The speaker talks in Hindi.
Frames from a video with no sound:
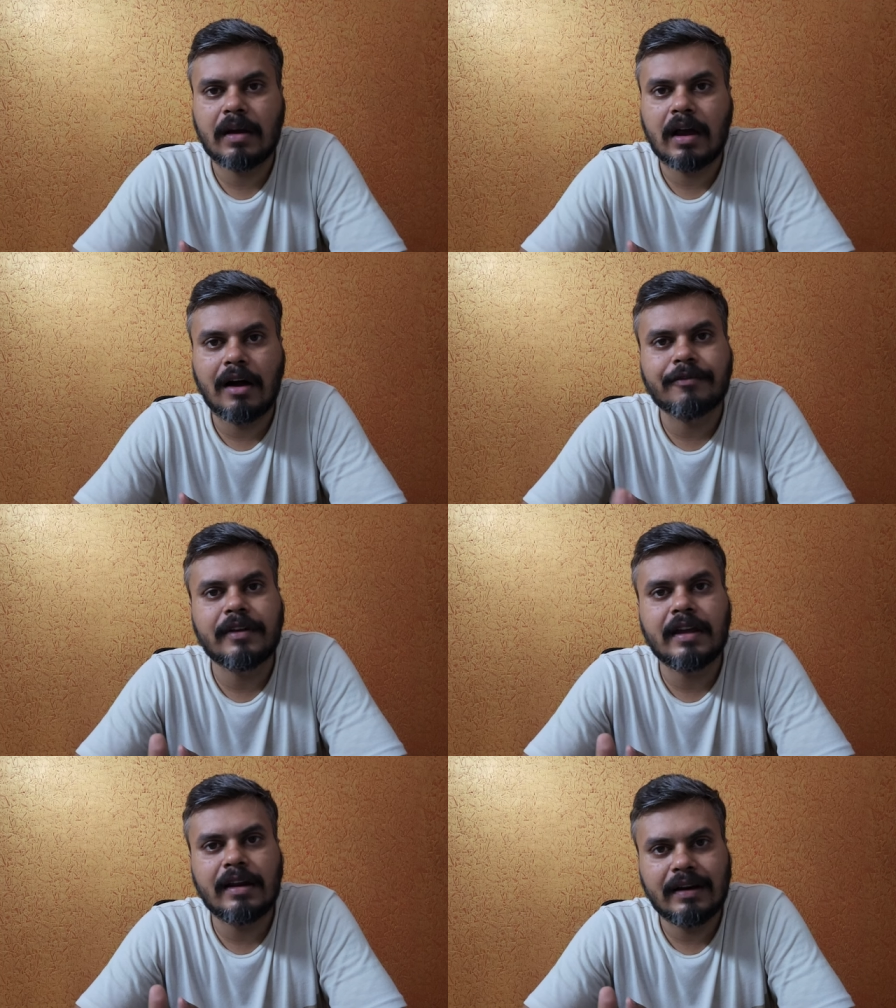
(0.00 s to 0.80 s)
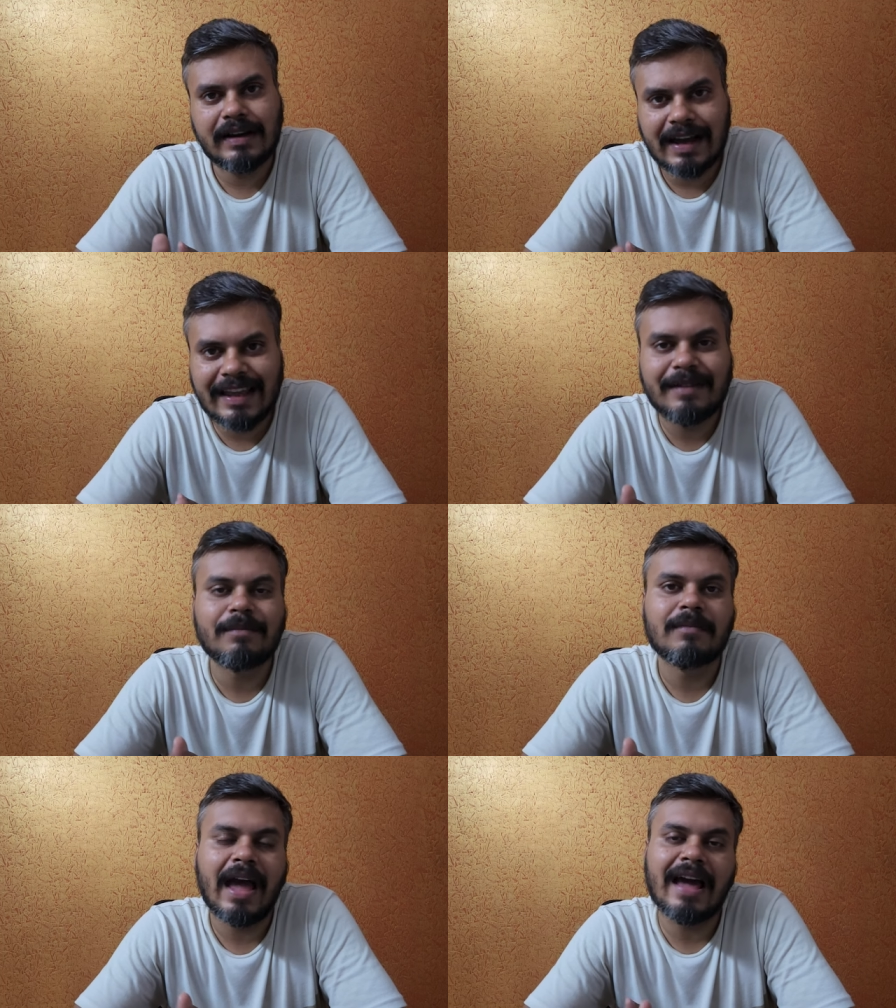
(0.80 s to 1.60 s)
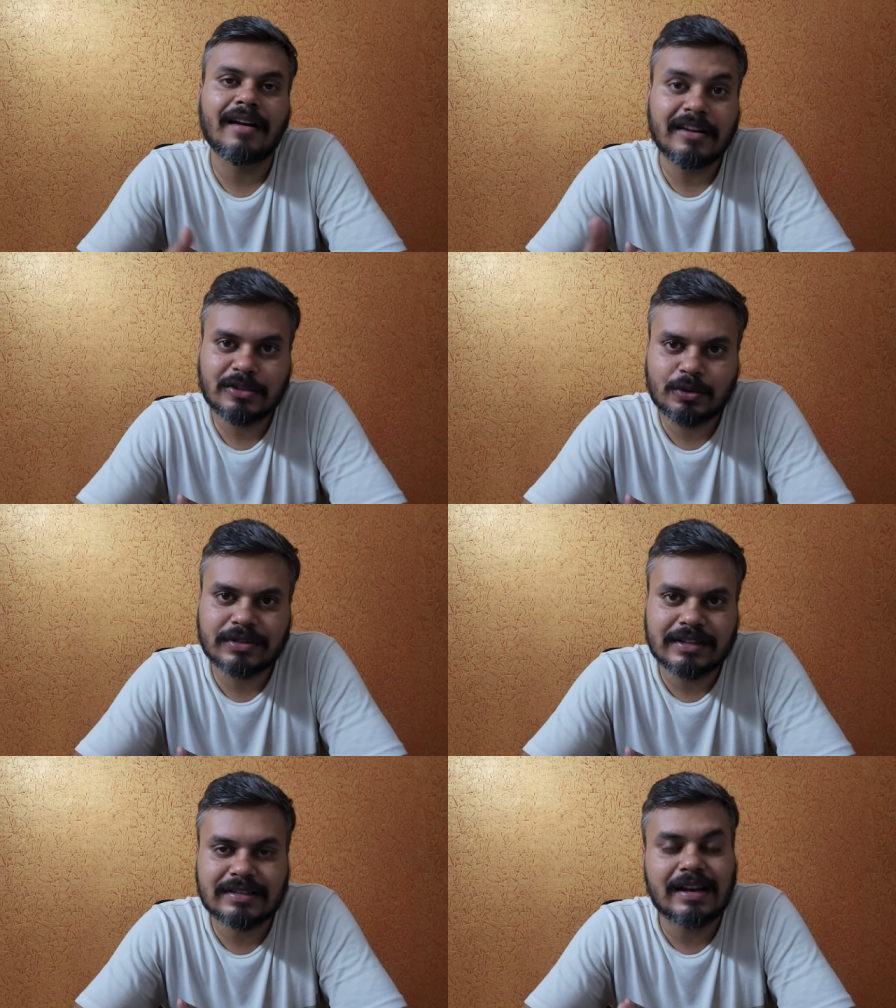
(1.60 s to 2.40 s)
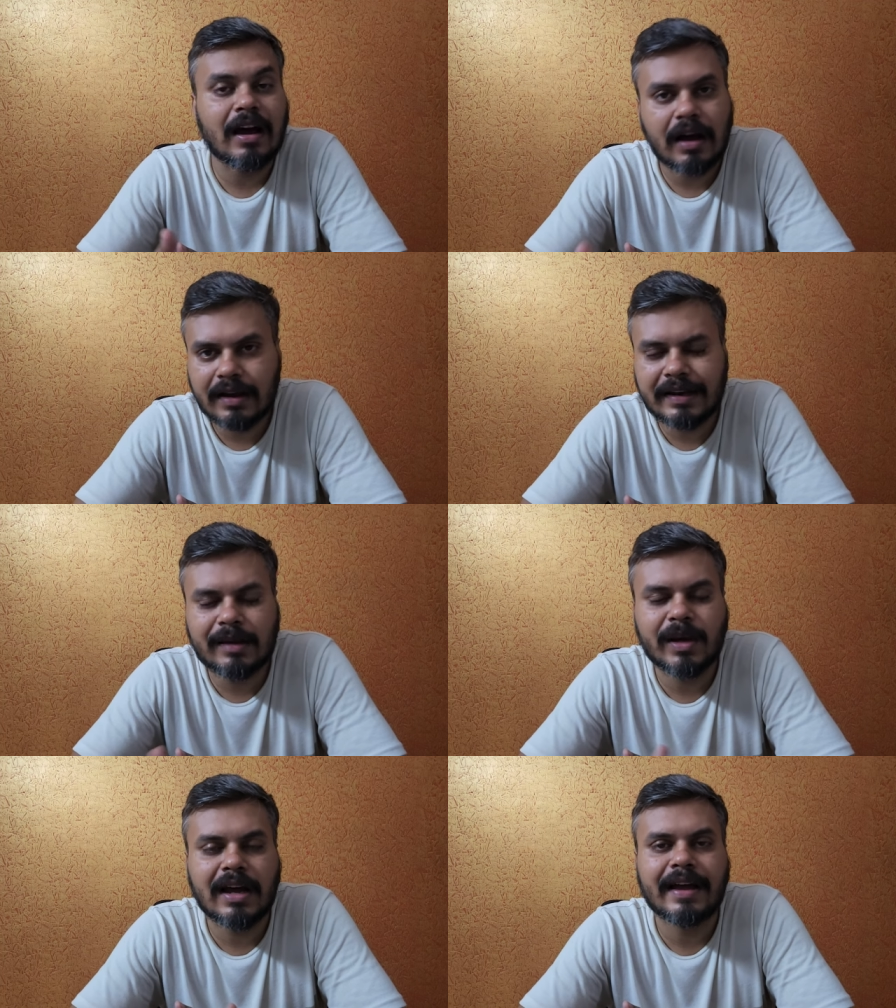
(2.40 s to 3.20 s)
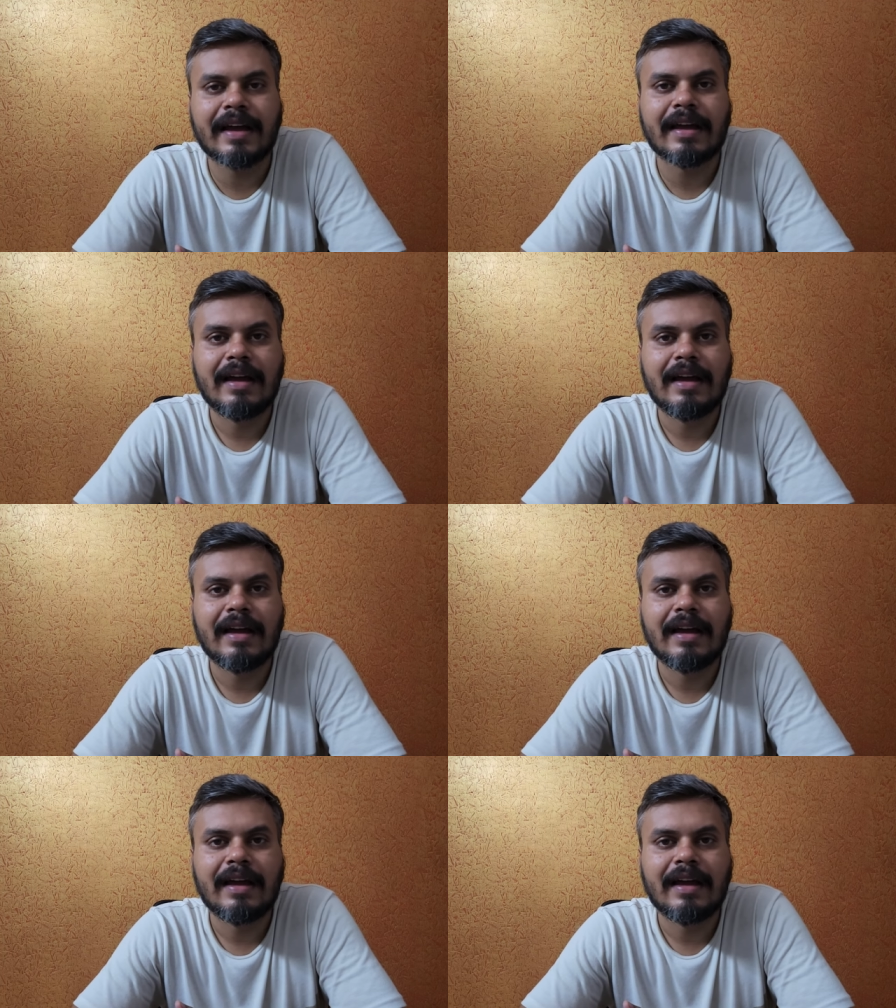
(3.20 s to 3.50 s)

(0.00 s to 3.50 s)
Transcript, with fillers: काफ़ी टाइम एंड रिसोर्सेज लगा करके बनाया है